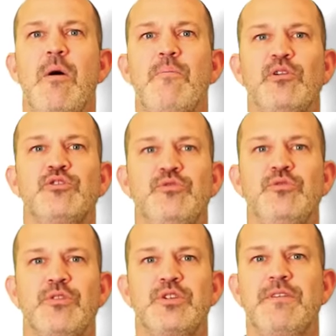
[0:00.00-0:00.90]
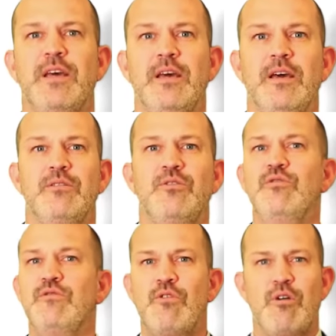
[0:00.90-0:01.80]
Penses-tu que je vais de
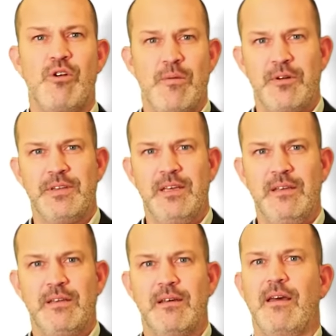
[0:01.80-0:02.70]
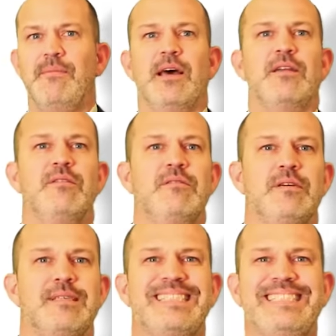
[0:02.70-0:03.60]
nouveau commander Eh bien non,
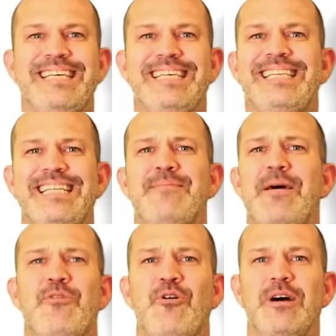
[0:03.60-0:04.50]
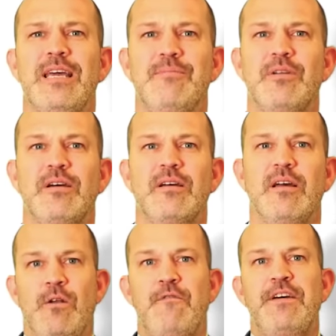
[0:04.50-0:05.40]
c'était même horrible.
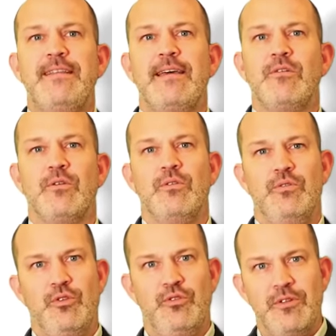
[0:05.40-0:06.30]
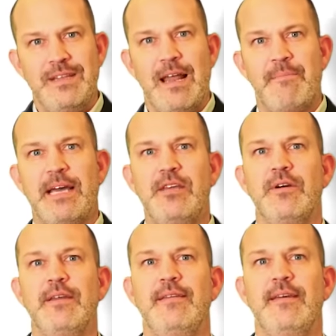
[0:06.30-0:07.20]
Le fait est que de donner la
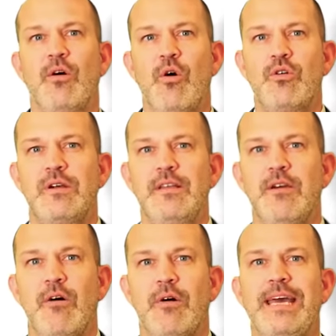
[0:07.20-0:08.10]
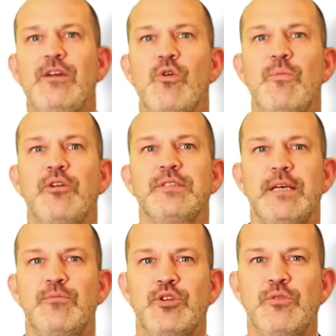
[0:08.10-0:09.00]
priorité au client et comprendre ses
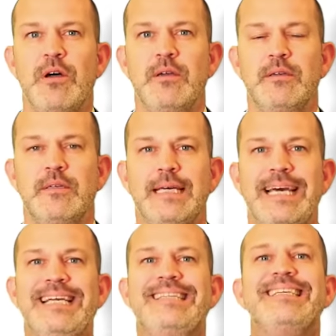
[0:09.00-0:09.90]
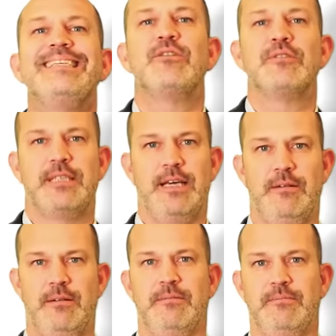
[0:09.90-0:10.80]
besoins est
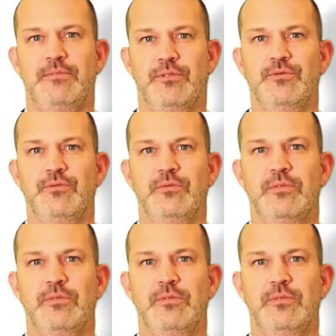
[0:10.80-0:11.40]
essentiel pour nous.